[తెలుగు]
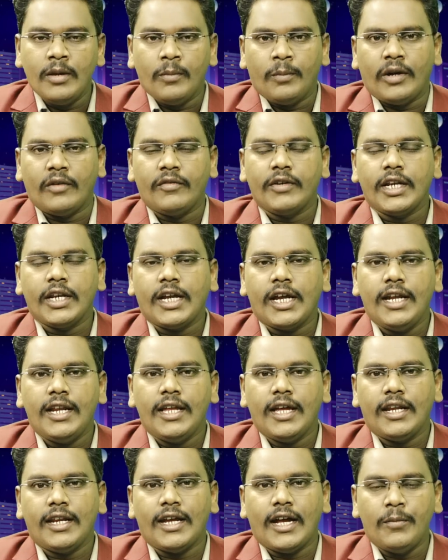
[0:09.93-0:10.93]
పవన్
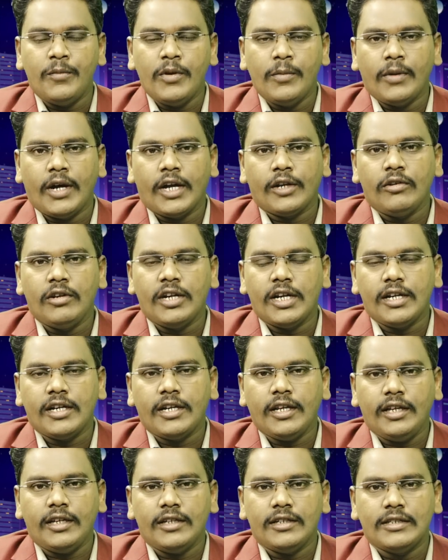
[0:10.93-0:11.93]
కళ్యాణ్ అభిమానులు
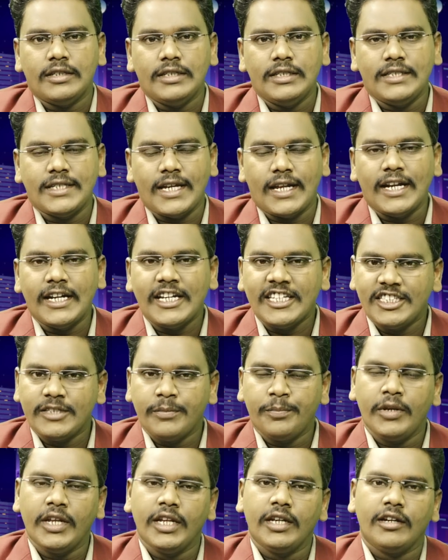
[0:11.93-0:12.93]
అంటే చాలా
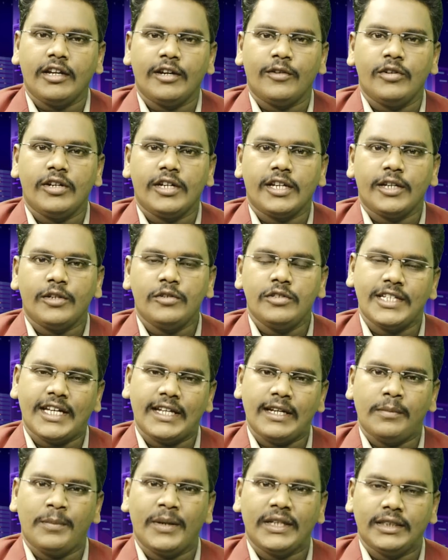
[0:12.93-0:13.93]
డిసిప్లిన్గా ఉంటారు
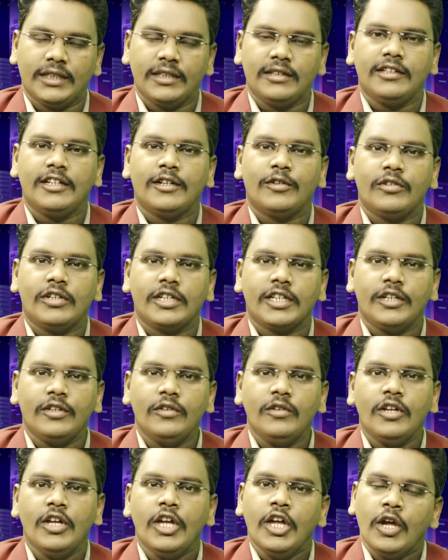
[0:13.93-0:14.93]
చాలా పద్ధతిగా ఉంటారు
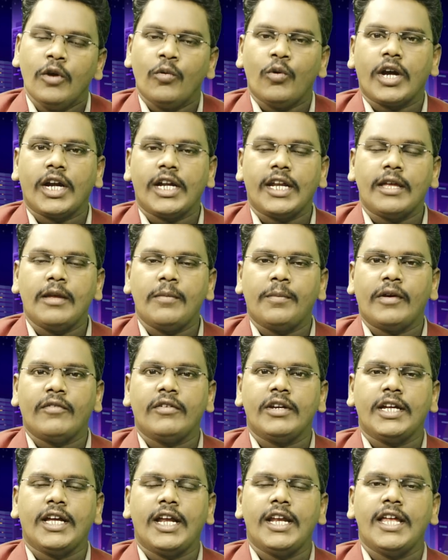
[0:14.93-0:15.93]
ఒకటి
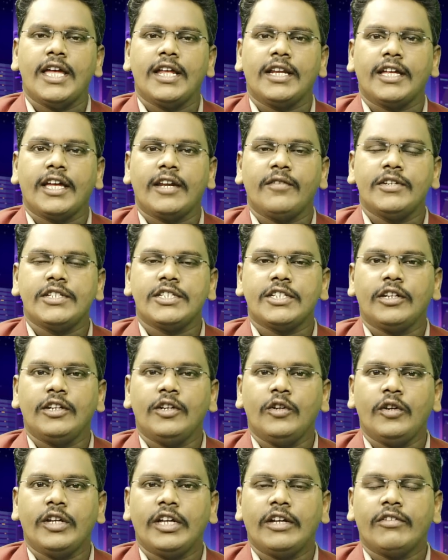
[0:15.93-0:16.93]
పవన్ కళ్యాణ్ గారి
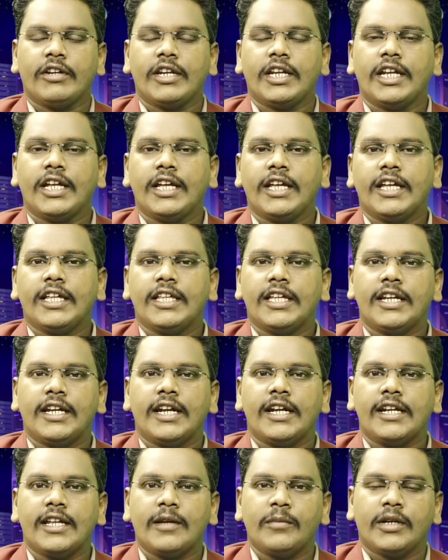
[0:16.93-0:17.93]
విషయంలో ఎవరైనా ఏదైనా
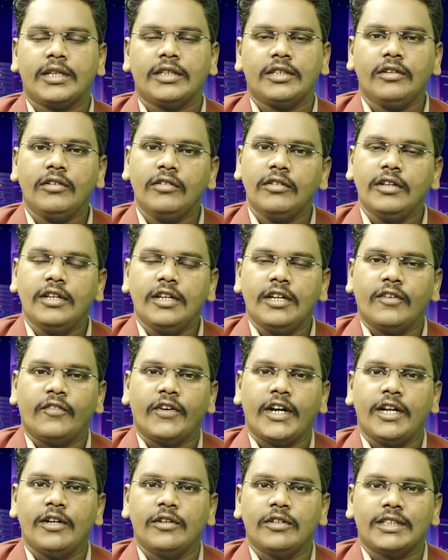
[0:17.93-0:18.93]
అంటే మాత్రం
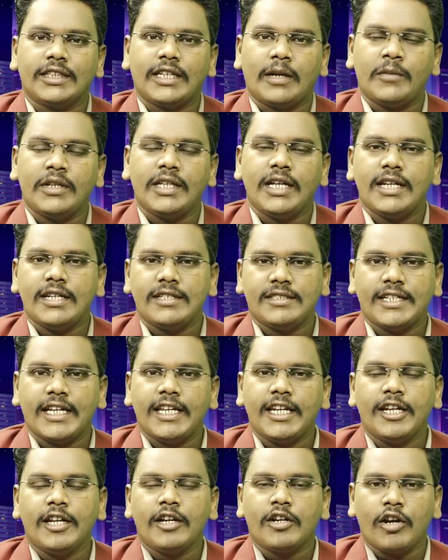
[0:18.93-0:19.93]
వాళ్ళు తమదైన
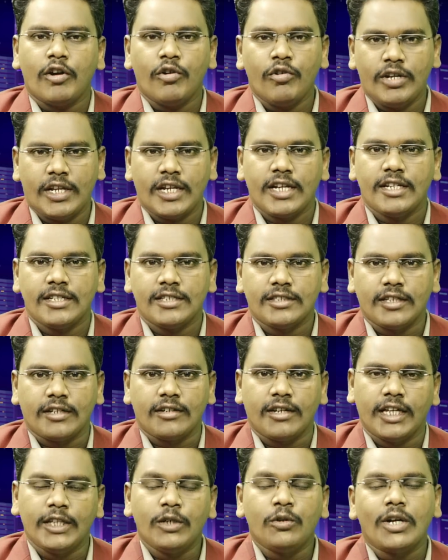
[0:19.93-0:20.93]
శైలిలో కౌంటర్లు
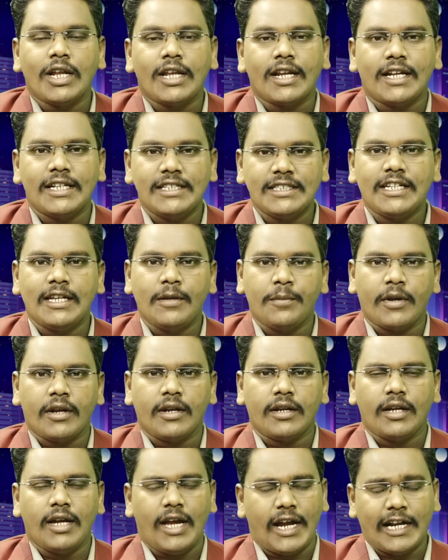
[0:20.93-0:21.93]
ఇస్తారు అది కూడా రాజకీయ
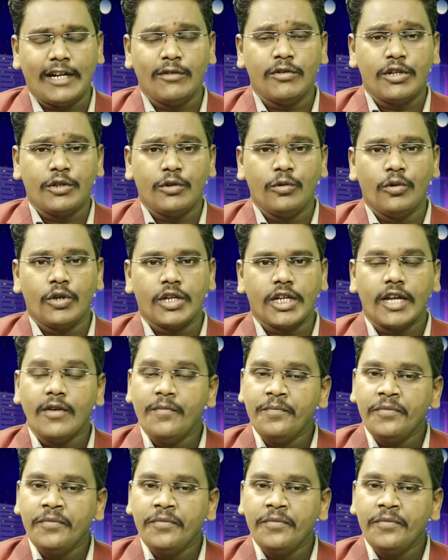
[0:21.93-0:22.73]
పరంగా అక్కడ వరకు ఓకే